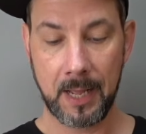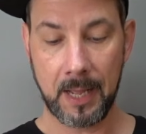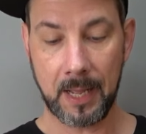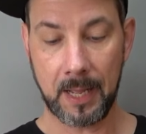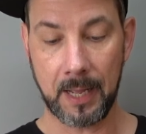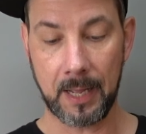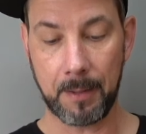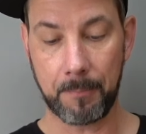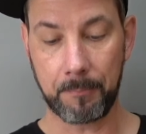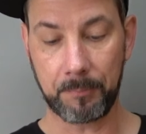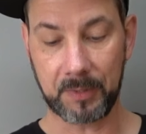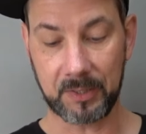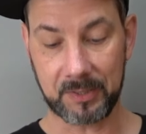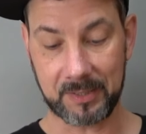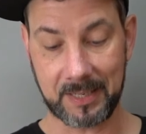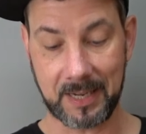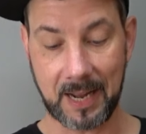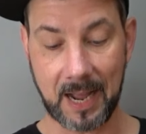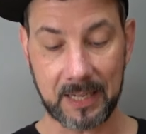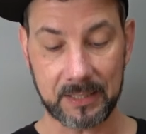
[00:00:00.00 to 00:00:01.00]
Ähm,
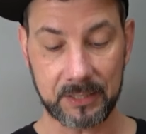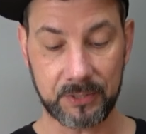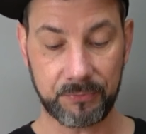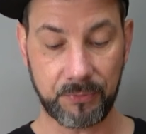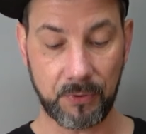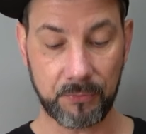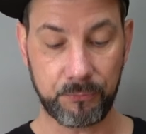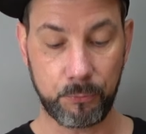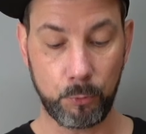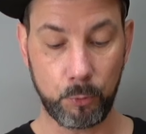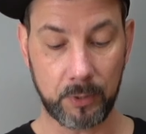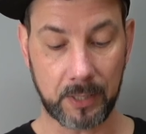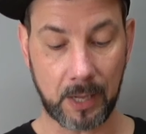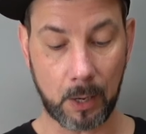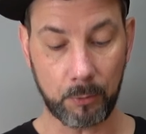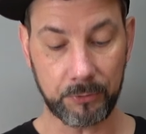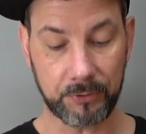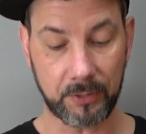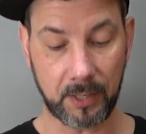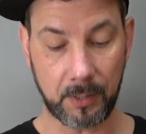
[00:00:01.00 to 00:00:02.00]
das Glas verfügt
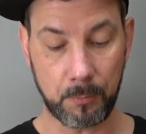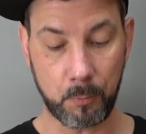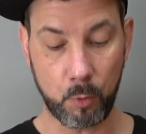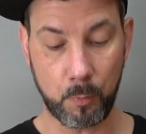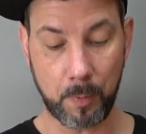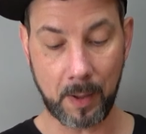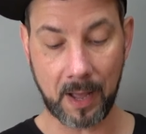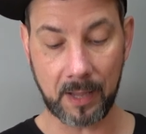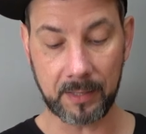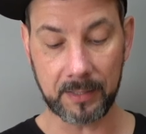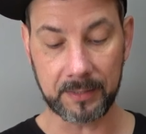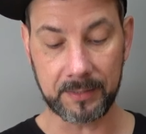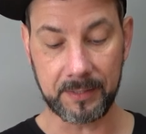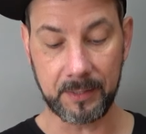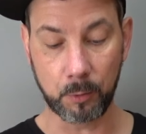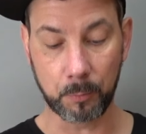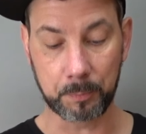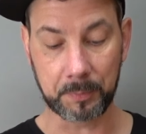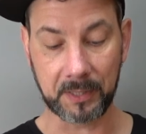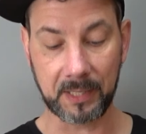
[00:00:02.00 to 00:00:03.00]
außerdem über eine
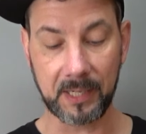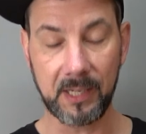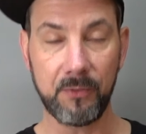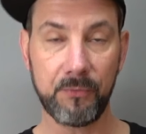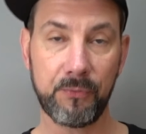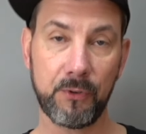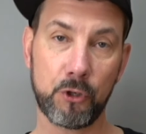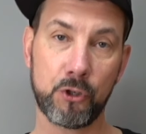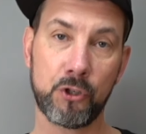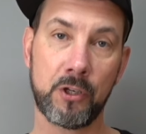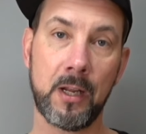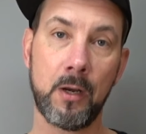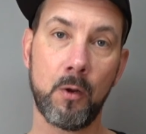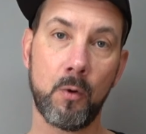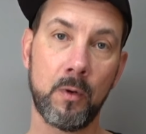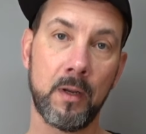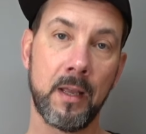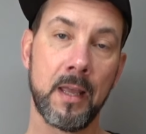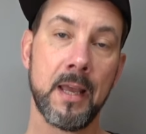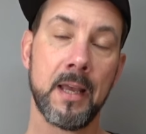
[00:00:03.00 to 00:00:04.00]

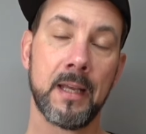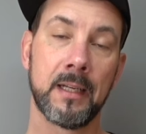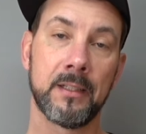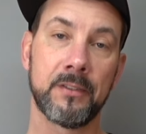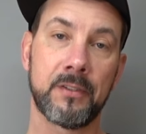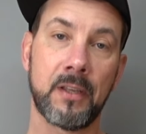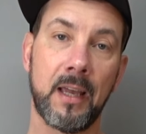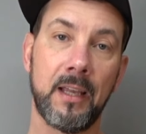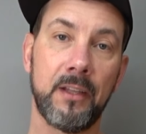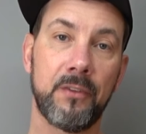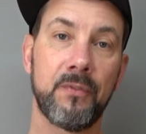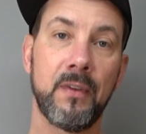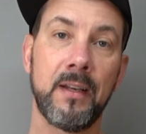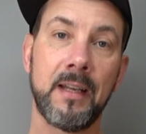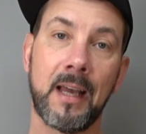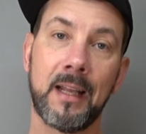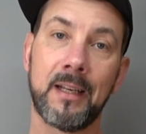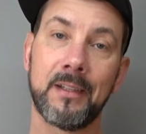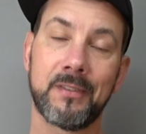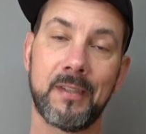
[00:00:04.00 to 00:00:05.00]
Dioptrienverstellung. Das heißt,
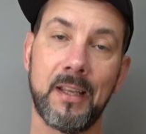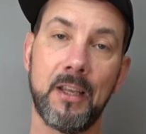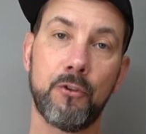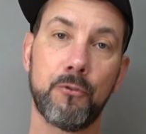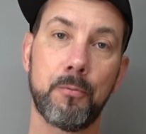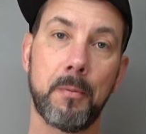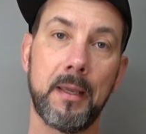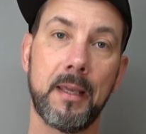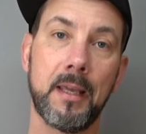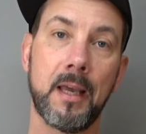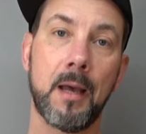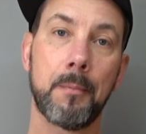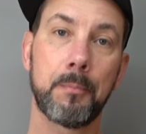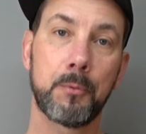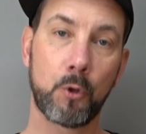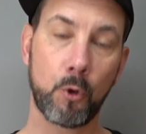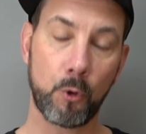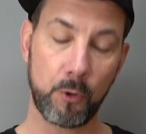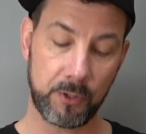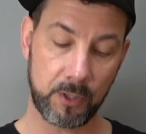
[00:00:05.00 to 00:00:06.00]
wenn ihr eine Sehschwäche
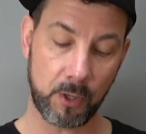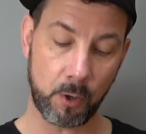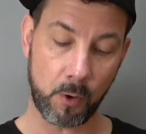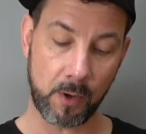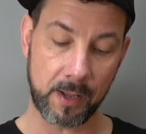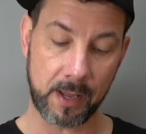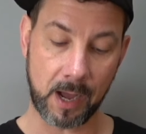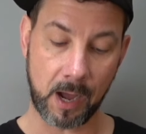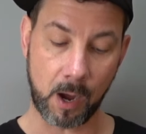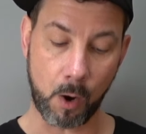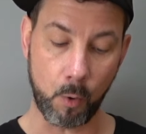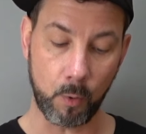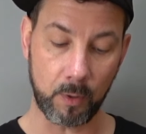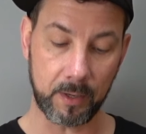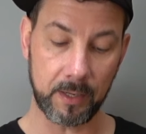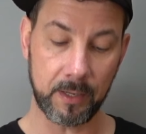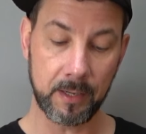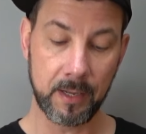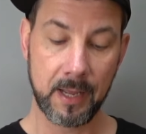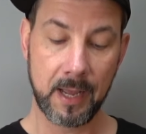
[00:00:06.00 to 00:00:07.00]
habt, könnt ihr euer
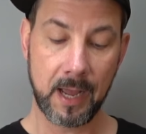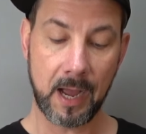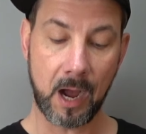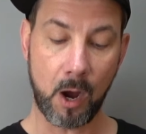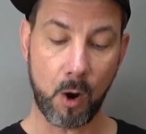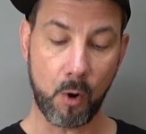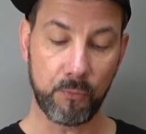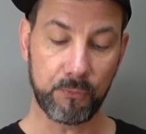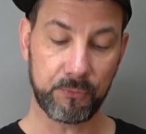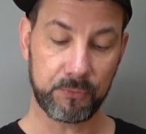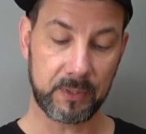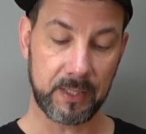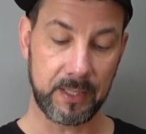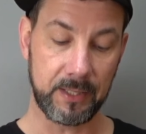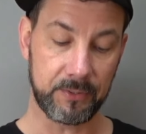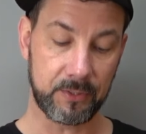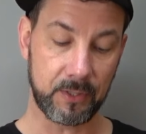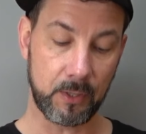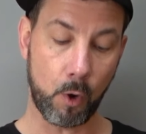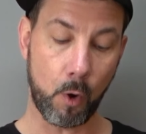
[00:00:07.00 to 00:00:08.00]
Auge auf
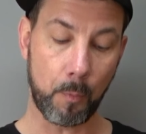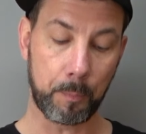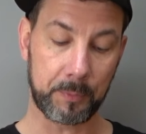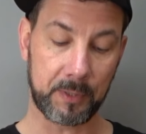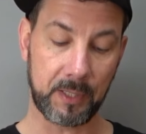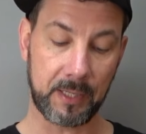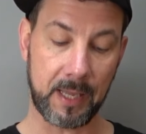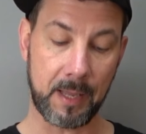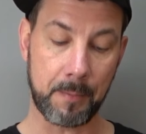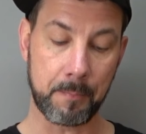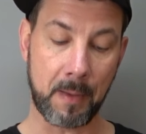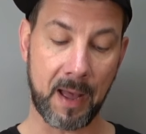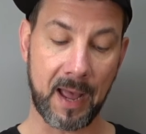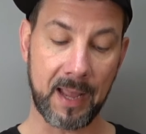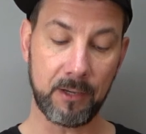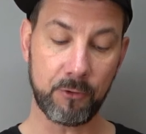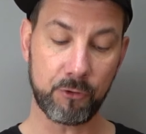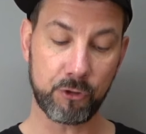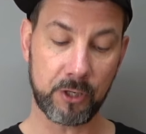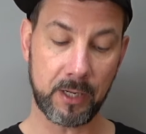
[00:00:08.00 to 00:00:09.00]
diese Optik eben
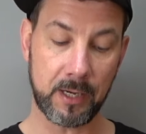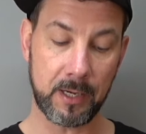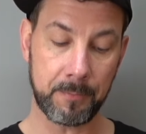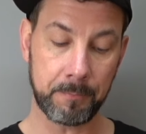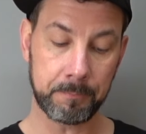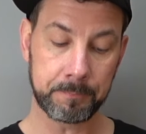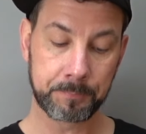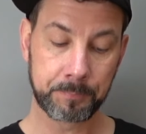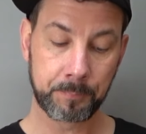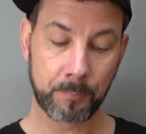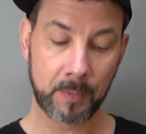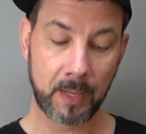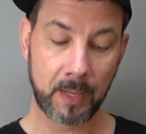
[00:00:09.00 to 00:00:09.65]
einstellen.